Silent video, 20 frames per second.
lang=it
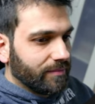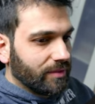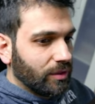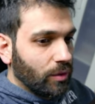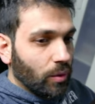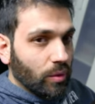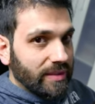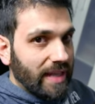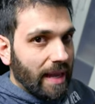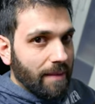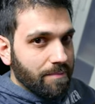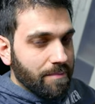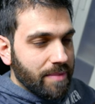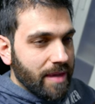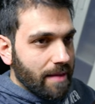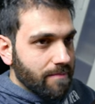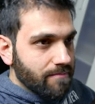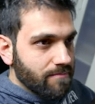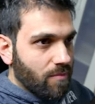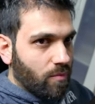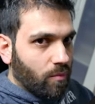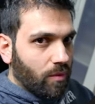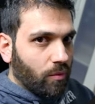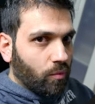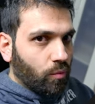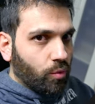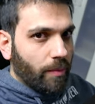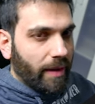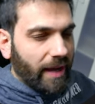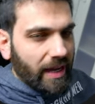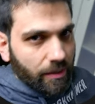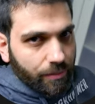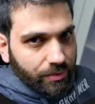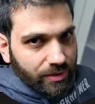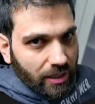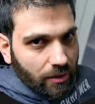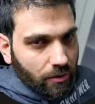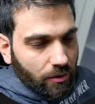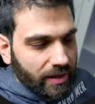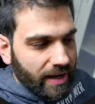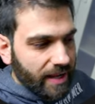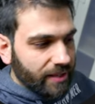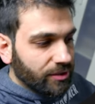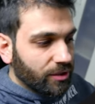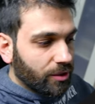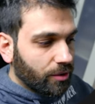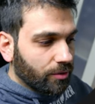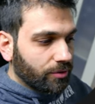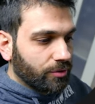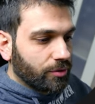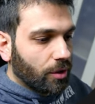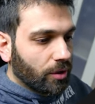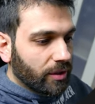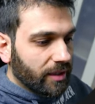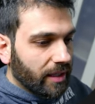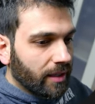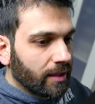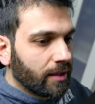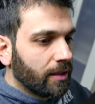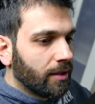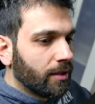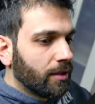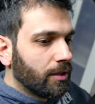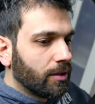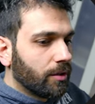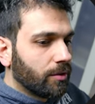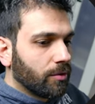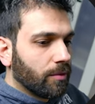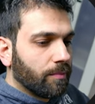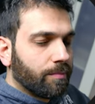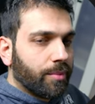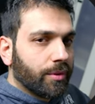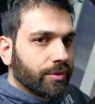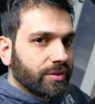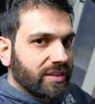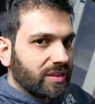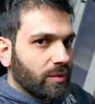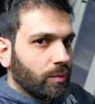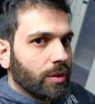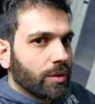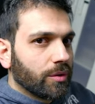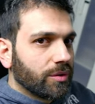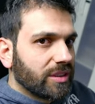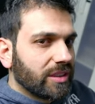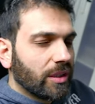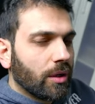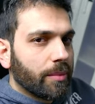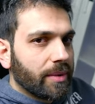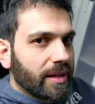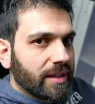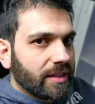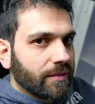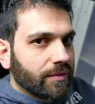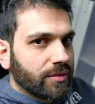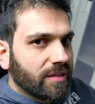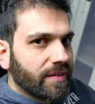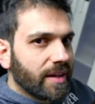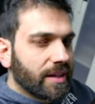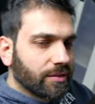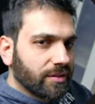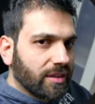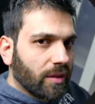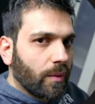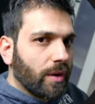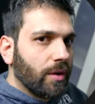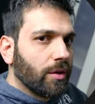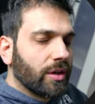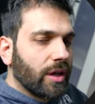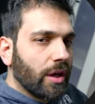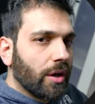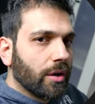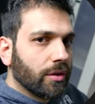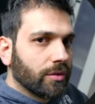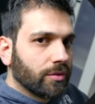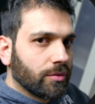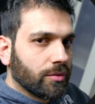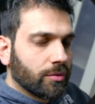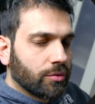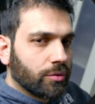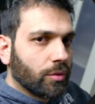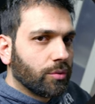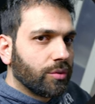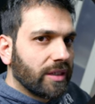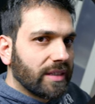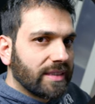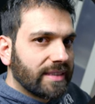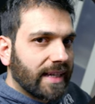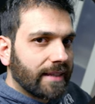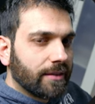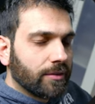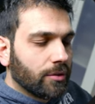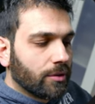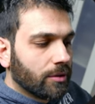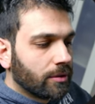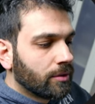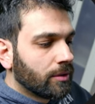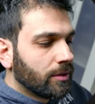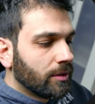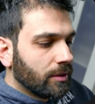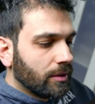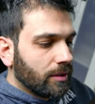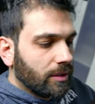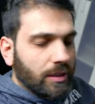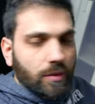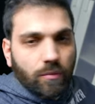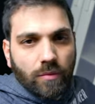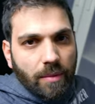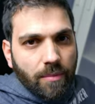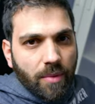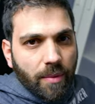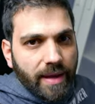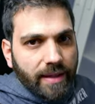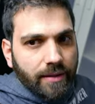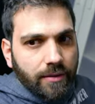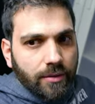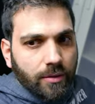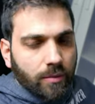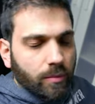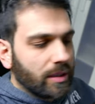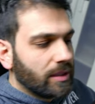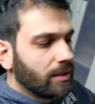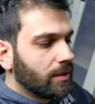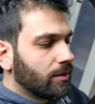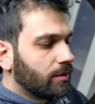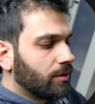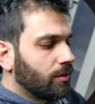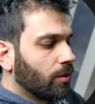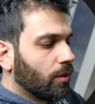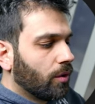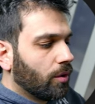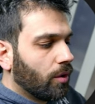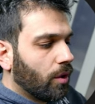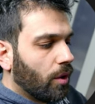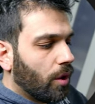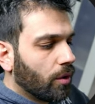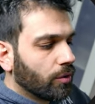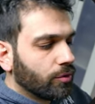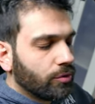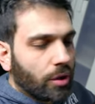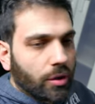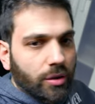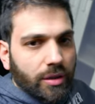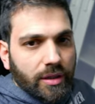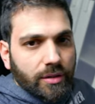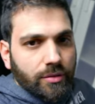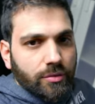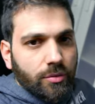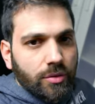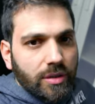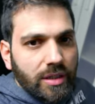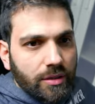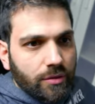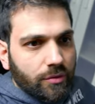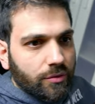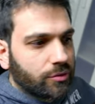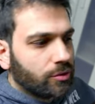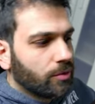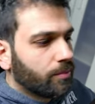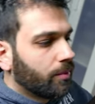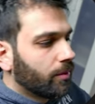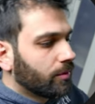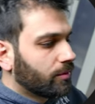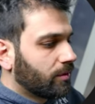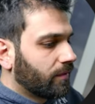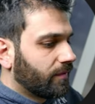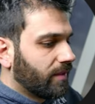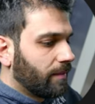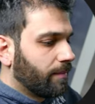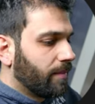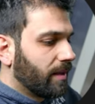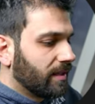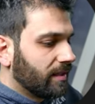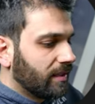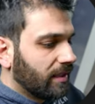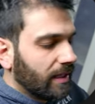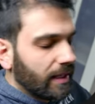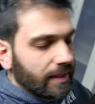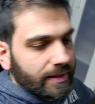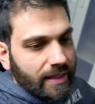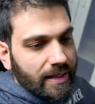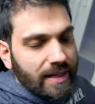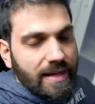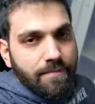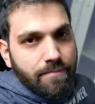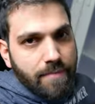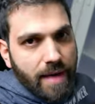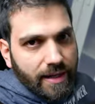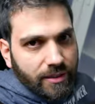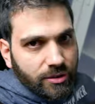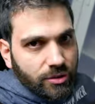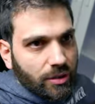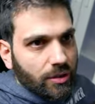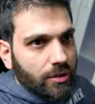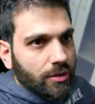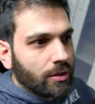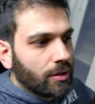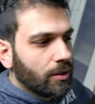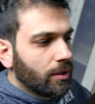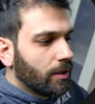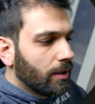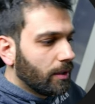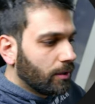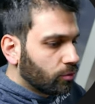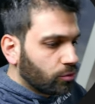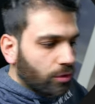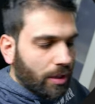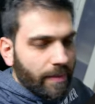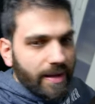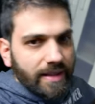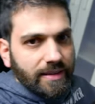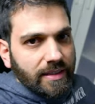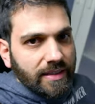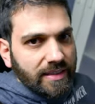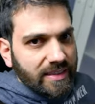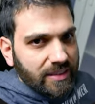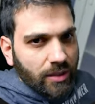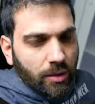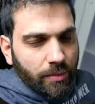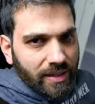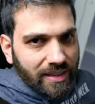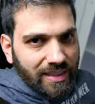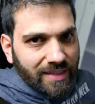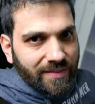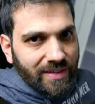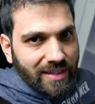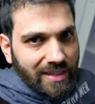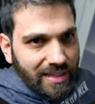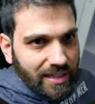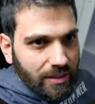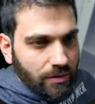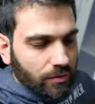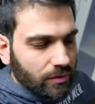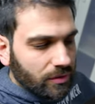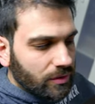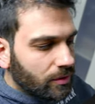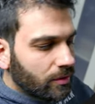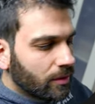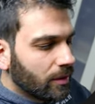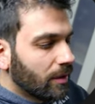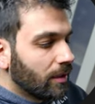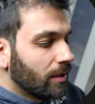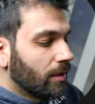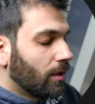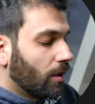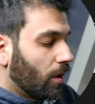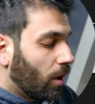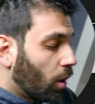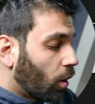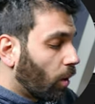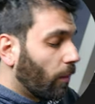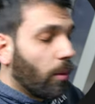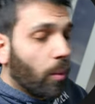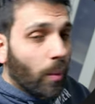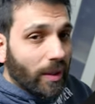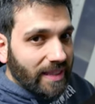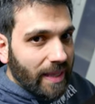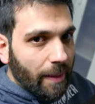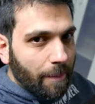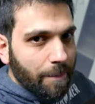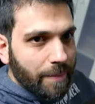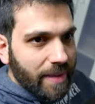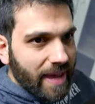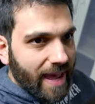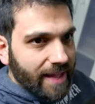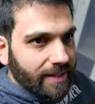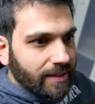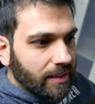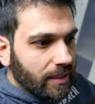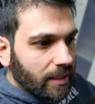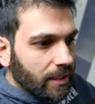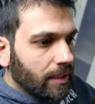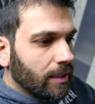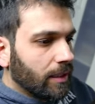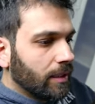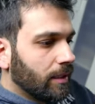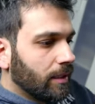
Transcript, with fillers: chi lo sappia, qualcuno magari potrà correggere, con Docker non posso eseguire un sistema operativo diverso da quello che sto utilizzando in quel momento. Quindi se io ho Docker su Linux posso far partire delle immagini solamente di sistemi operativi Linux o comunque di ambienti